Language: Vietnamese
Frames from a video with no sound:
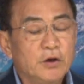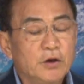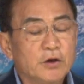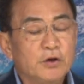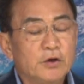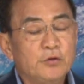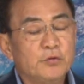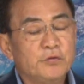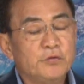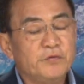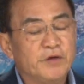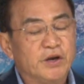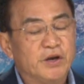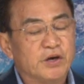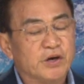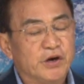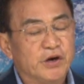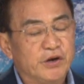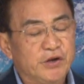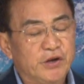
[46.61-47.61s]
Kính thưa quý vị,
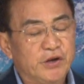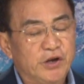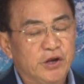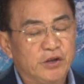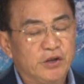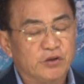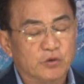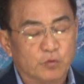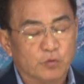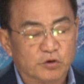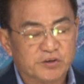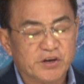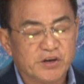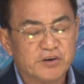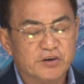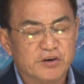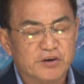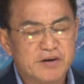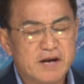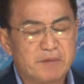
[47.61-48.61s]
khởi đi từ cuộc tranh
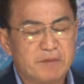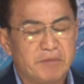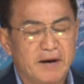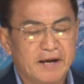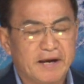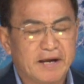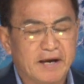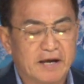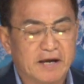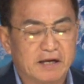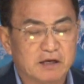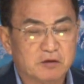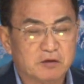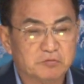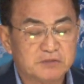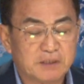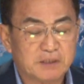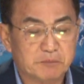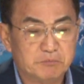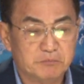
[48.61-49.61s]
cử năm
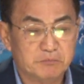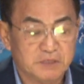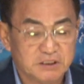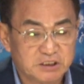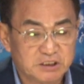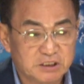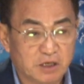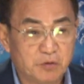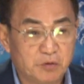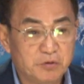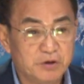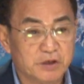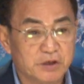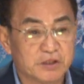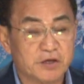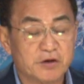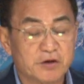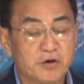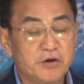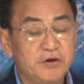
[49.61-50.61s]
2016, người
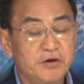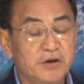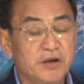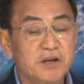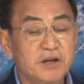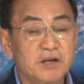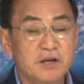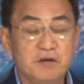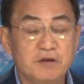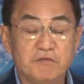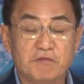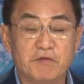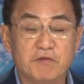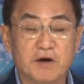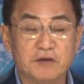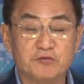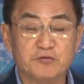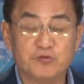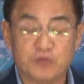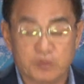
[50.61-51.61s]
ta nói đến
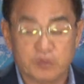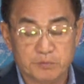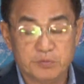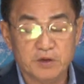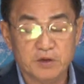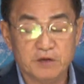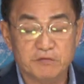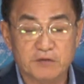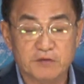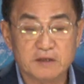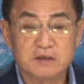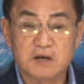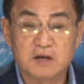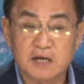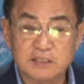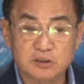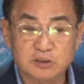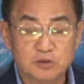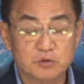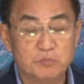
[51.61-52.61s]
Ivan Trump.
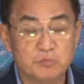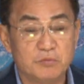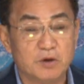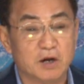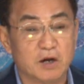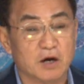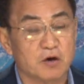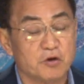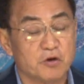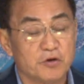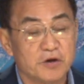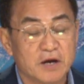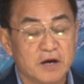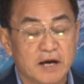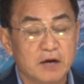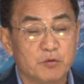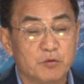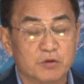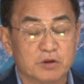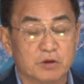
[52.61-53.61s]
Ivanka Trump là con
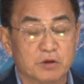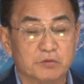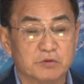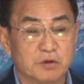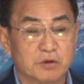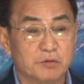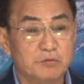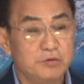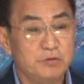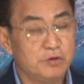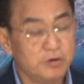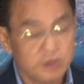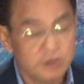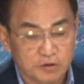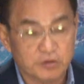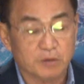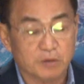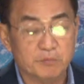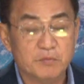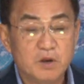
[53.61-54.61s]
gái của Tổng thống Donald
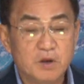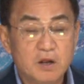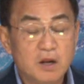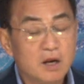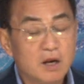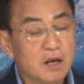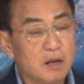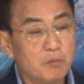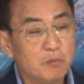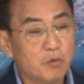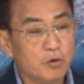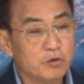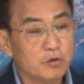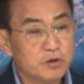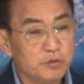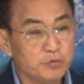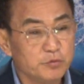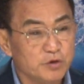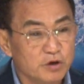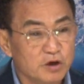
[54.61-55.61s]
Trump, là một
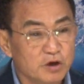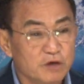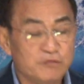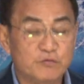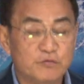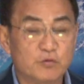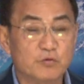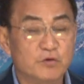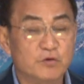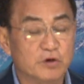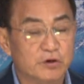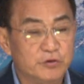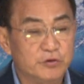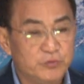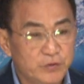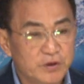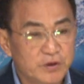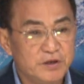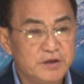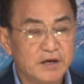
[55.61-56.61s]
trong những người phụ nữ
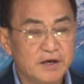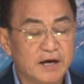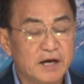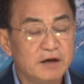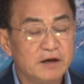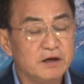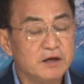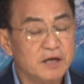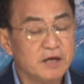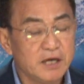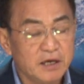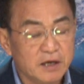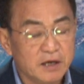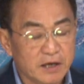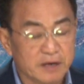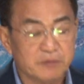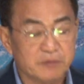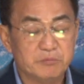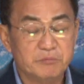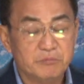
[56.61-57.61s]
duyên dáng kế
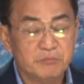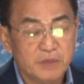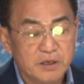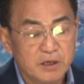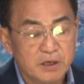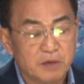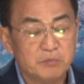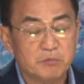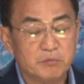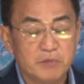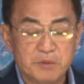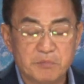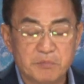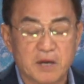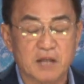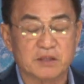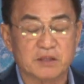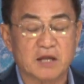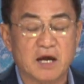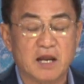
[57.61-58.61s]
cạnh bên ông, bên
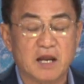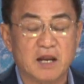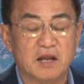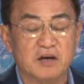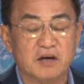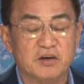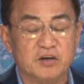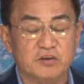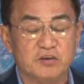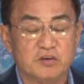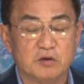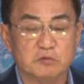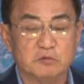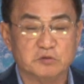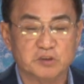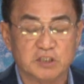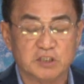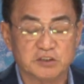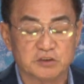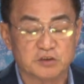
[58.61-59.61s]
bà ta là người chồng
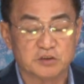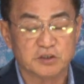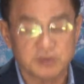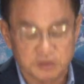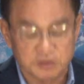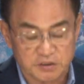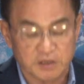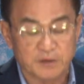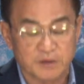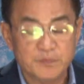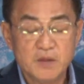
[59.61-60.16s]
Jess Kushner.